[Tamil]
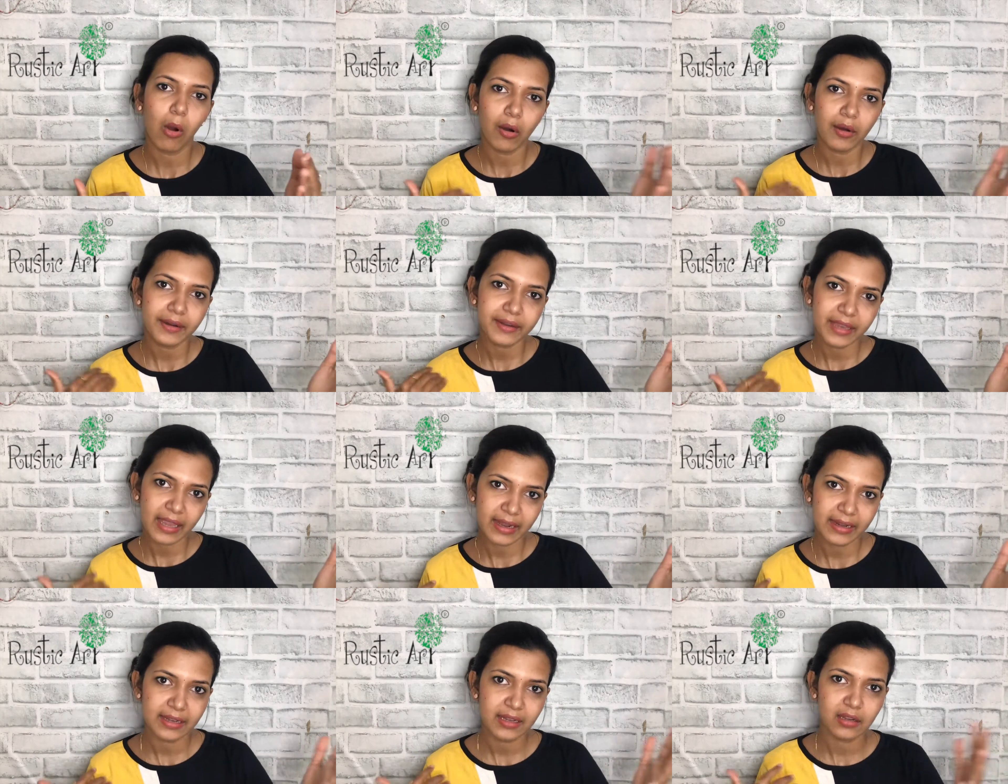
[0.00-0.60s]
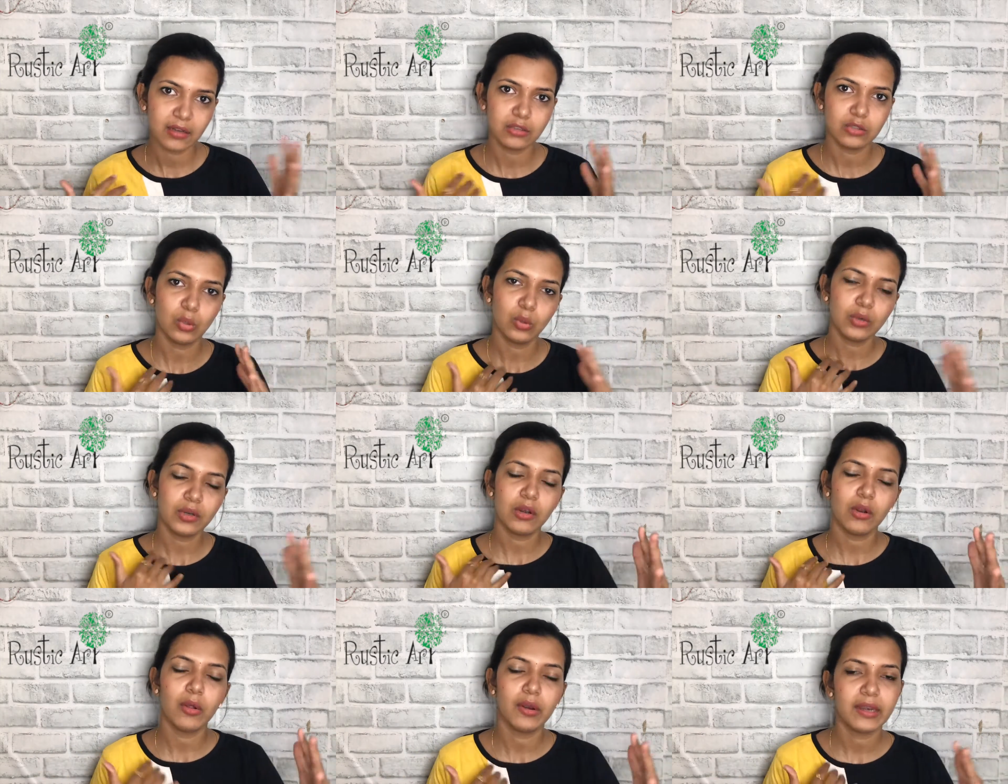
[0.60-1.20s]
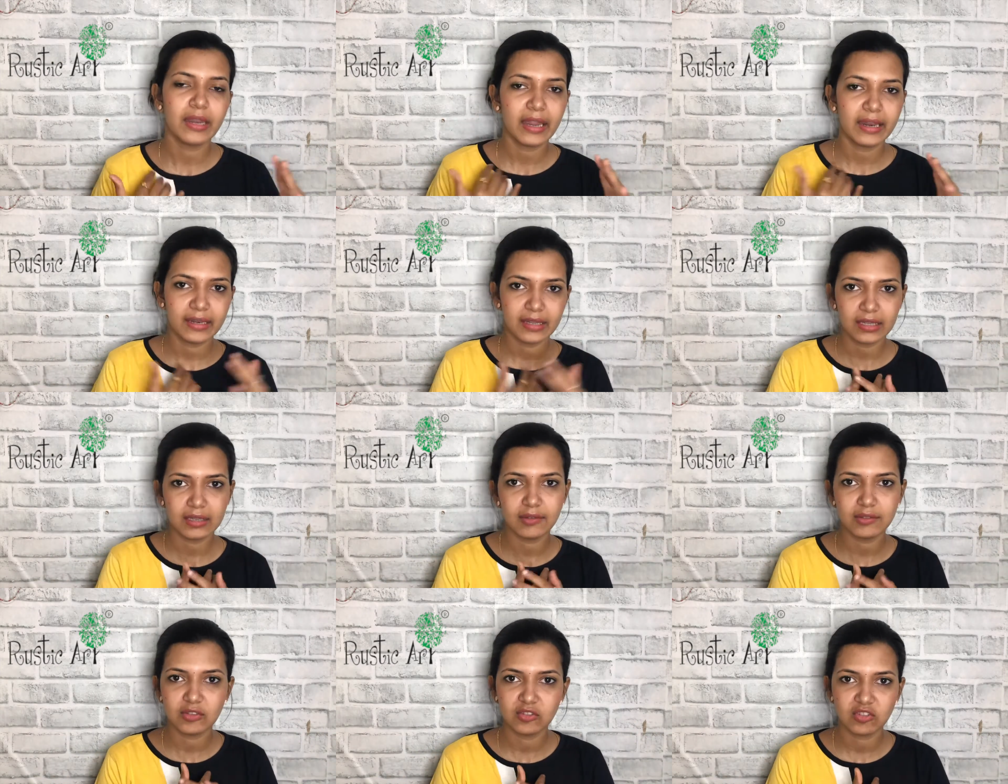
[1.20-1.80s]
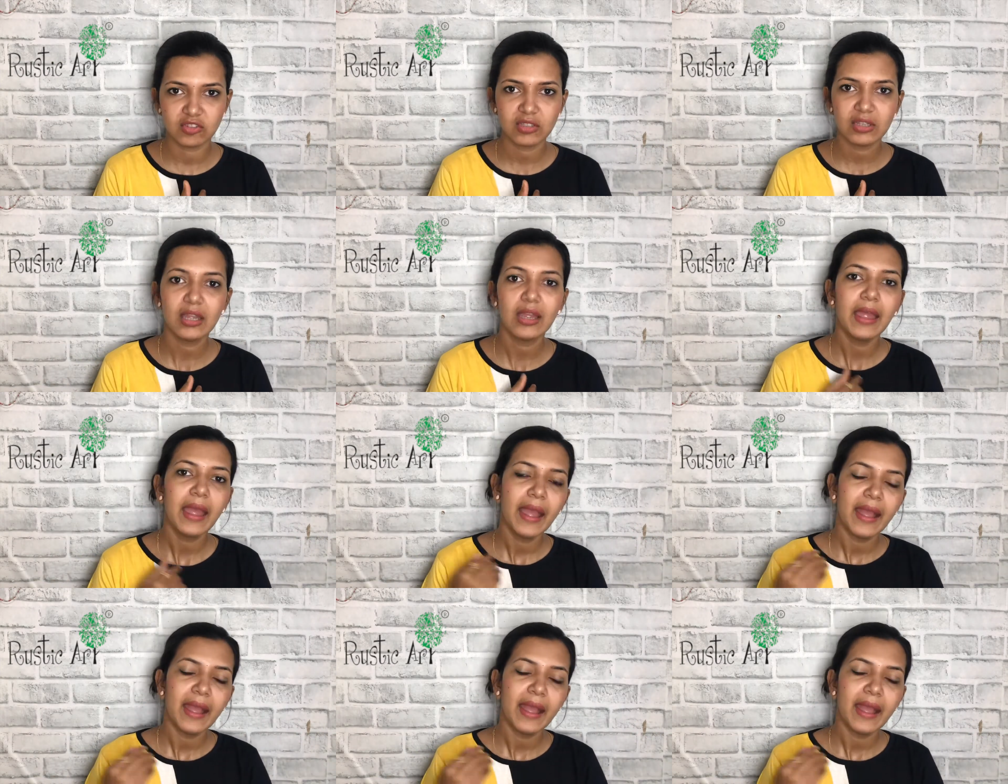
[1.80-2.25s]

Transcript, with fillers: ஆர்கானிக்காக டோட்டல் ஆர்கானிக்காக வச்சுட்டு